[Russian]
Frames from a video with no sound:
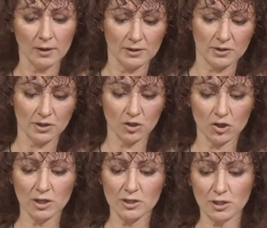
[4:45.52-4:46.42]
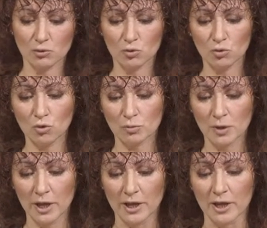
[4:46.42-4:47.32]
закричали статуи хором
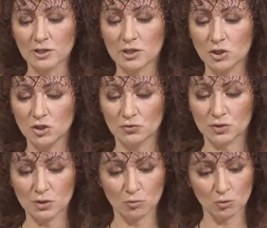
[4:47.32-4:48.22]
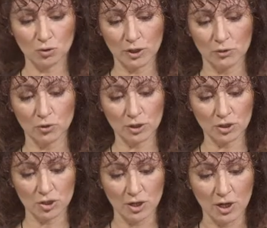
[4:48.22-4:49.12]
и, оскочив к самому краю
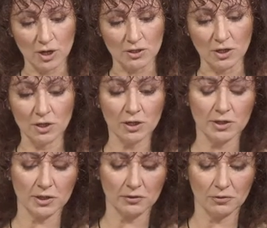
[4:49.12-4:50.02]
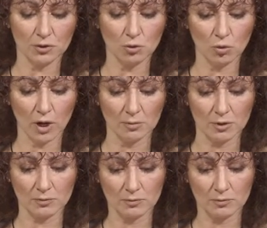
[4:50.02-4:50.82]
крыши, закрылись от Феди руками.